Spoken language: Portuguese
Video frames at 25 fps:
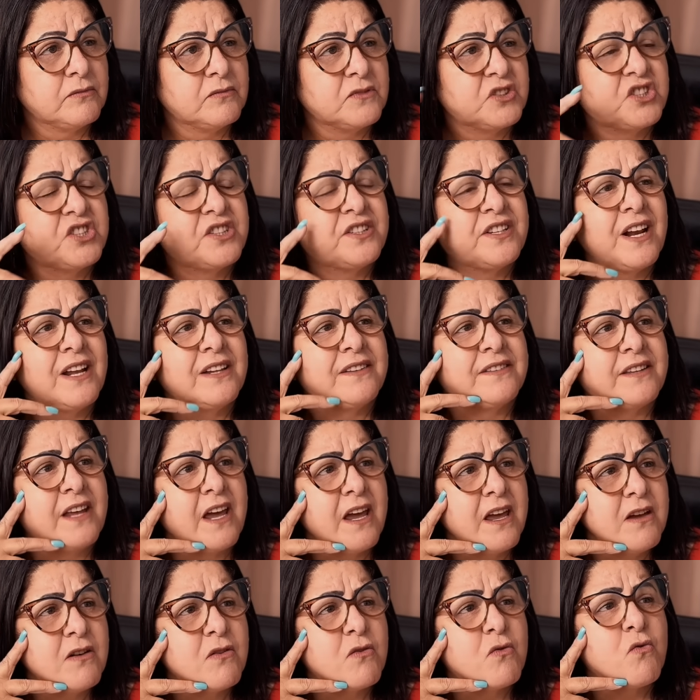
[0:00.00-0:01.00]
Te
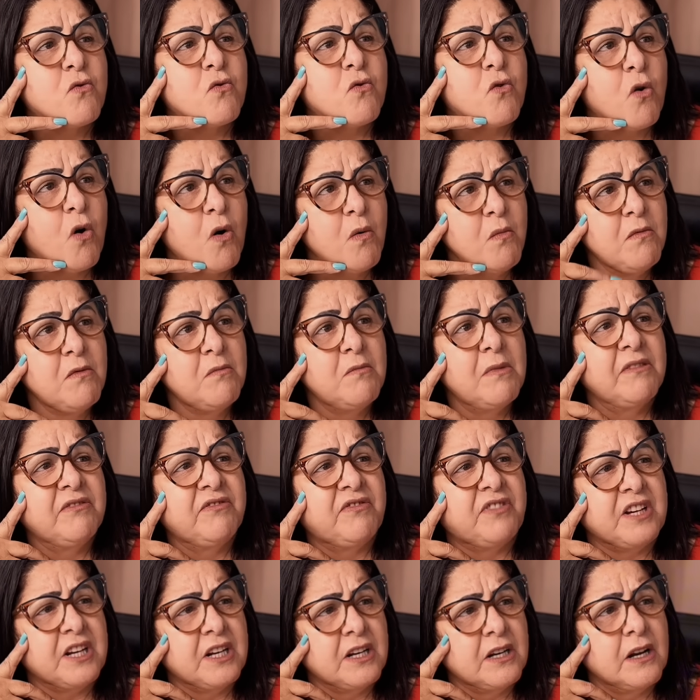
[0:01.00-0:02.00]
tratei como uma
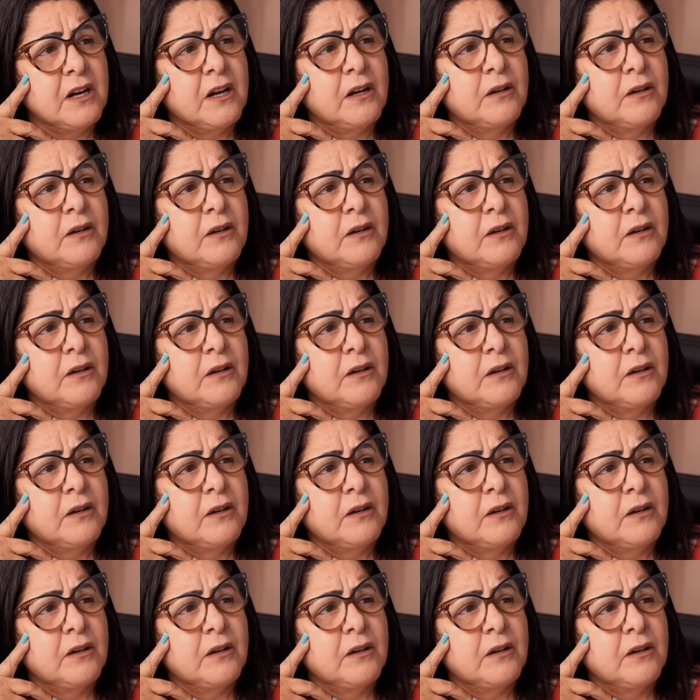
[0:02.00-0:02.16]
filha.